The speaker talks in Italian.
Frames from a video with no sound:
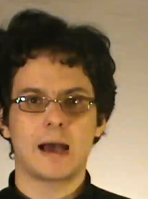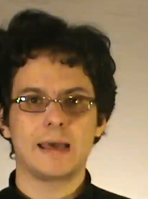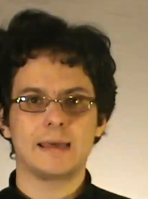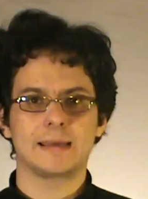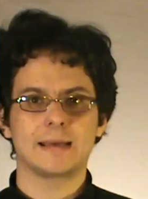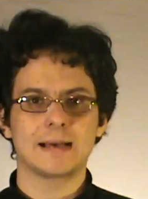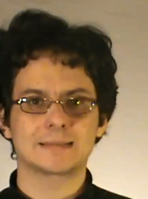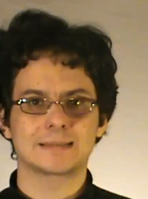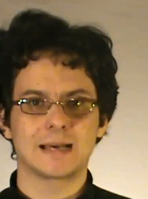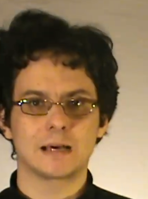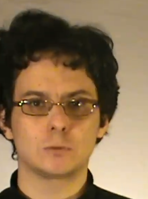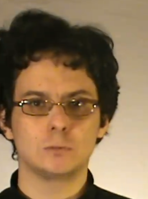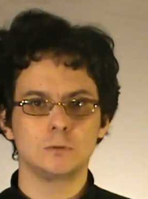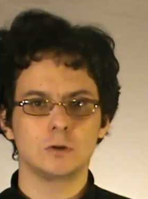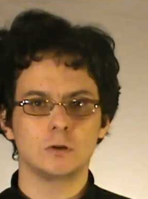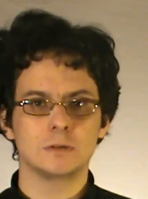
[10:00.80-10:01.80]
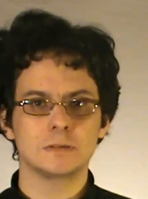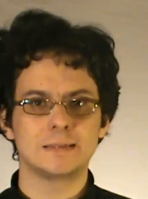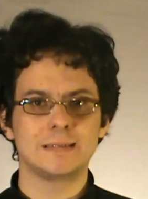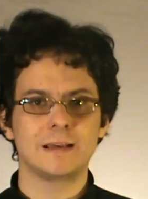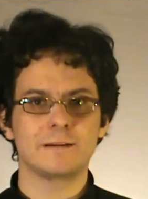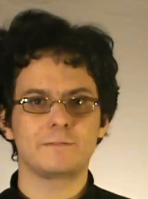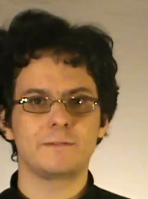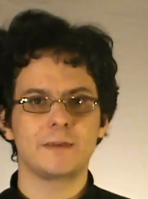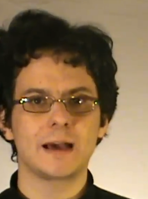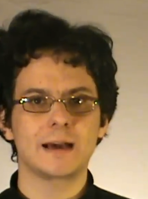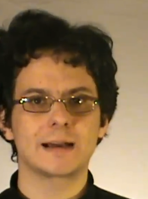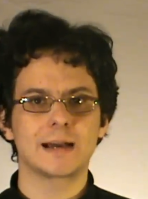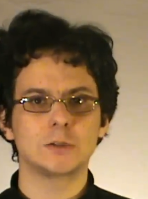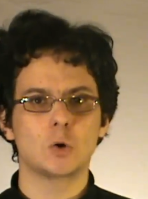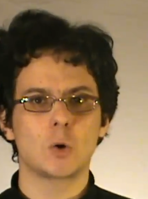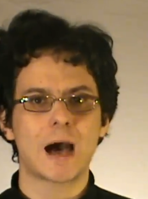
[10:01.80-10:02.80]
Ai Cascarudo si
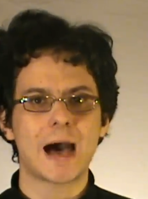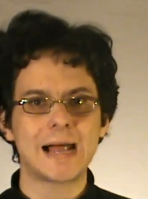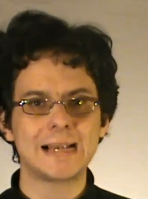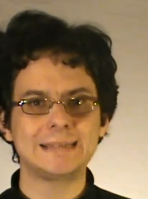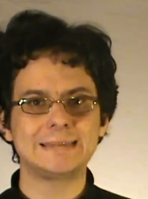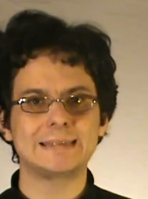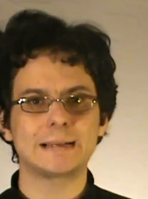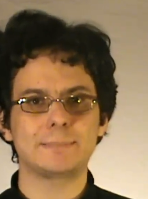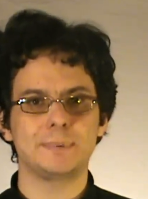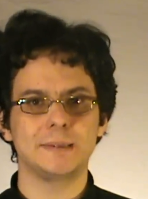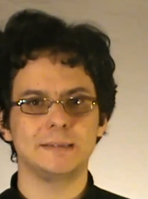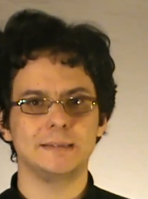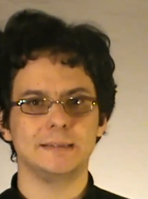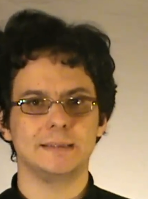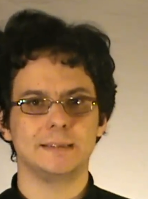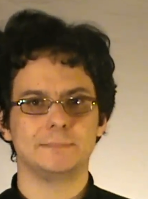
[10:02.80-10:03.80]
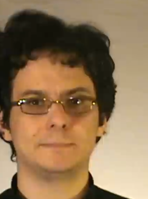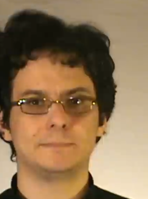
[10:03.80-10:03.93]
affiancano altre pedine.